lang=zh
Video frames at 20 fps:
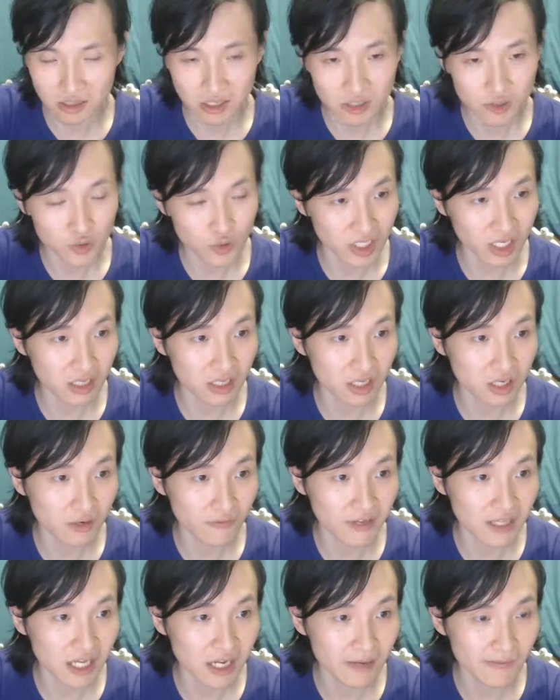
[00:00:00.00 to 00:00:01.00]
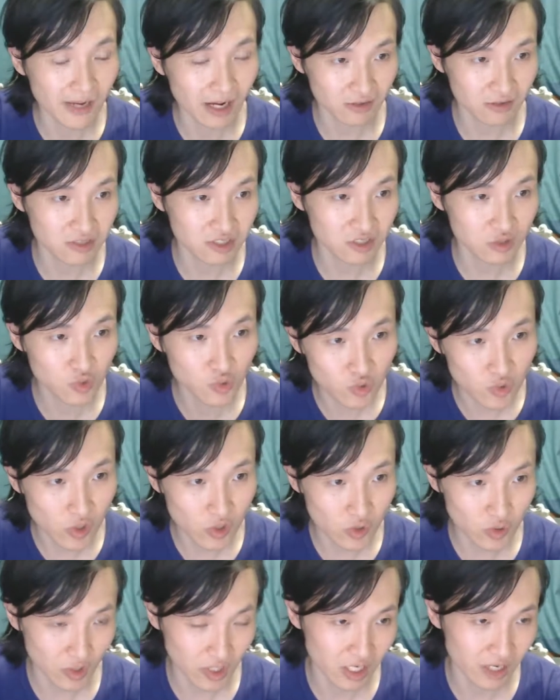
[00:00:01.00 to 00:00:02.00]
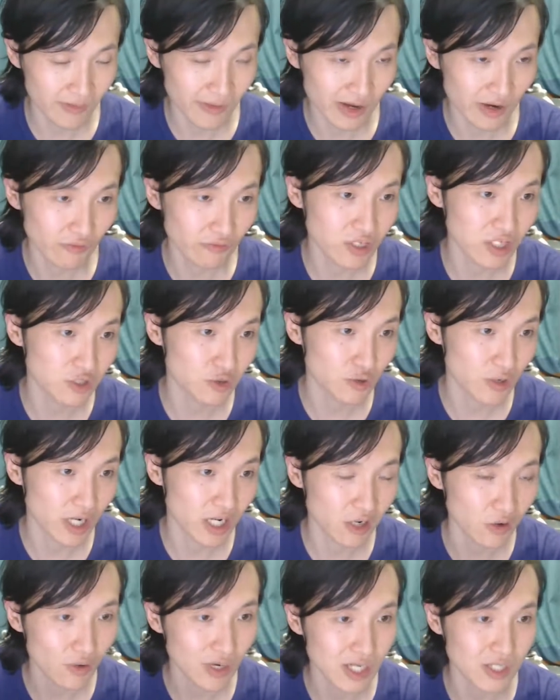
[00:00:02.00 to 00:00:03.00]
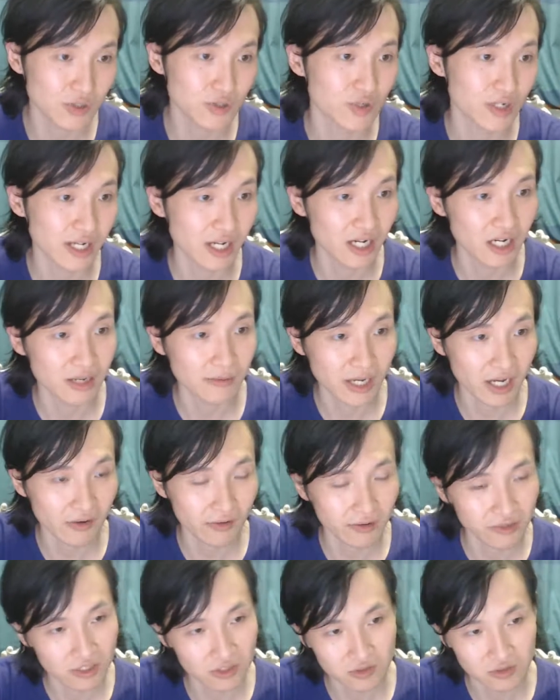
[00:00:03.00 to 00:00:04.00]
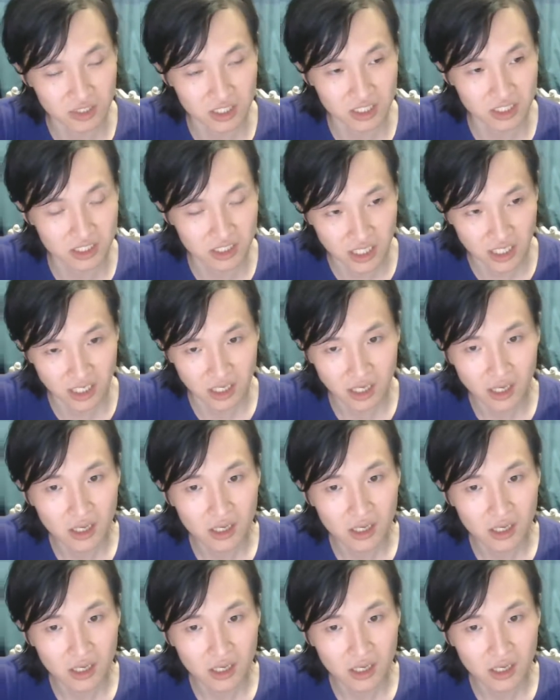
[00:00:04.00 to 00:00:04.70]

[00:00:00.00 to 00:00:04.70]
学到的分类表都是数学学科里面、物理学科、化学学科里面，或者说一些。